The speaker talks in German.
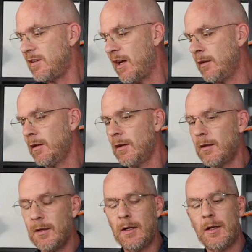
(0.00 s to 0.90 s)
Denn
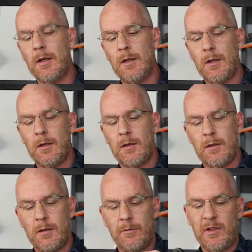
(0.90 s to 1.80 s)

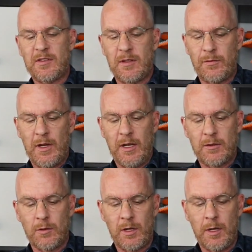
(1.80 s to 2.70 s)
ihr wisst es
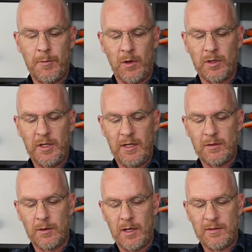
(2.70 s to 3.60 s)
vielleicht oder eben auch
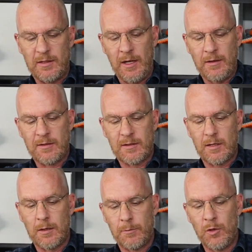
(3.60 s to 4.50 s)
nicht oder erst
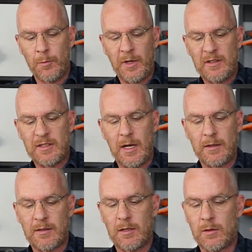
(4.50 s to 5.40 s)
jetzt, Lubrix hat